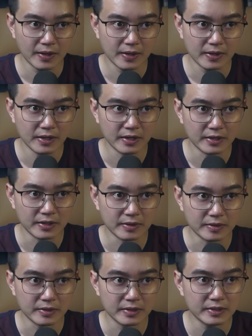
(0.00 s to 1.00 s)
Nhưng
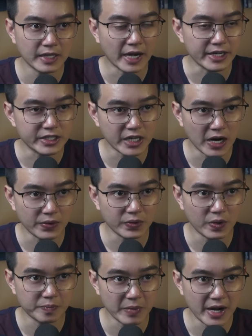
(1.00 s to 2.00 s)
tại sao
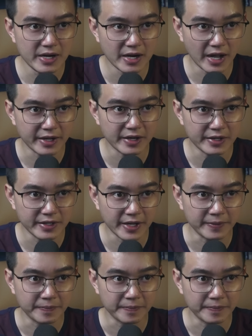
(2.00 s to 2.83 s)
con bé lại ở đây?